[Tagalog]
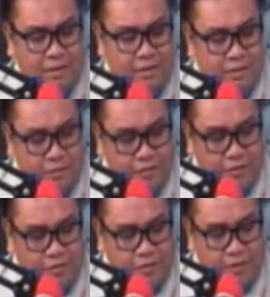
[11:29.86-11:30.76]
Oh,
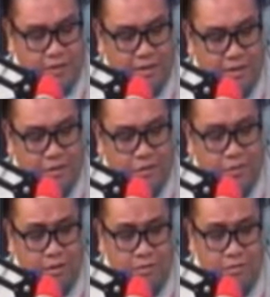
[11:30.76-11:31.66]
yung LRT1,
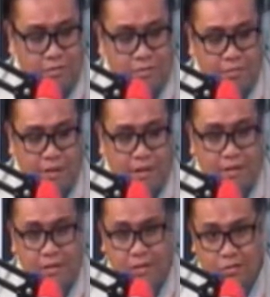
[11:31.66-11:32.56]
ganun din, mabagal.
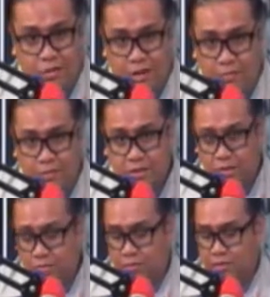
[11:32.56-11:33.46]
Hindi ko lang
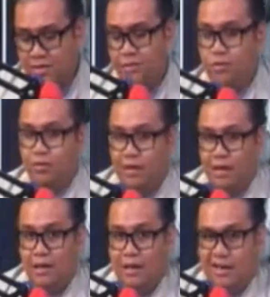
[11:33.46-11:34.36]
masyadong kabisado yung
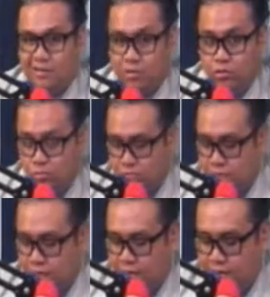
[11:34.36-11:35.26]
LRT2
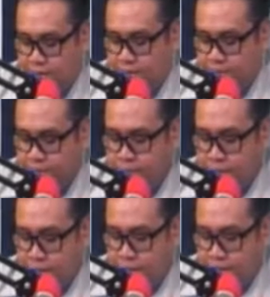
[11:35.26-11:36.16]
dahil
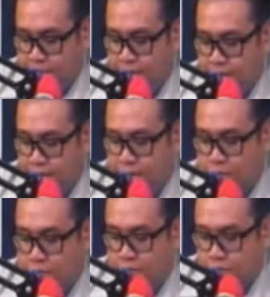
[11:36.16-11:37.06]
uh, bihira
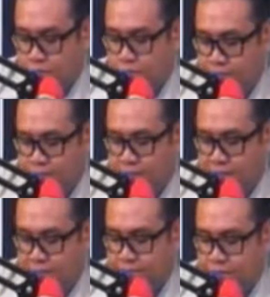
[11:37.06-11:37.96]
ho kung dumaan diyan.
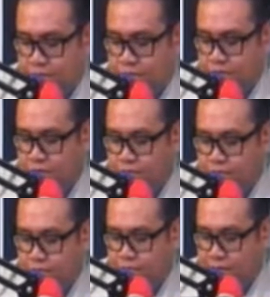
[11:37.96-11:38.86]
Pero yun daw ho
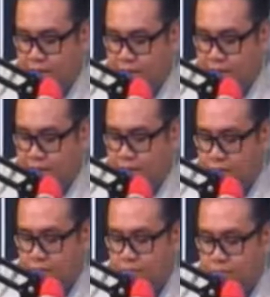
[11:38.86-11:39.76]
yung pinakabago.
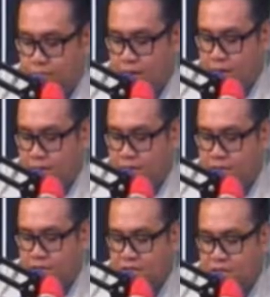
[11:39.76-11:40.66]
At marami
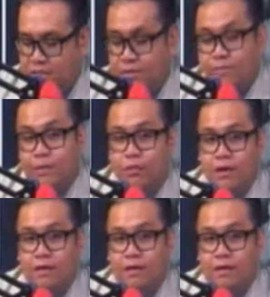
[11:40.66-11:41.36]
nagsasabi, mas maluwag.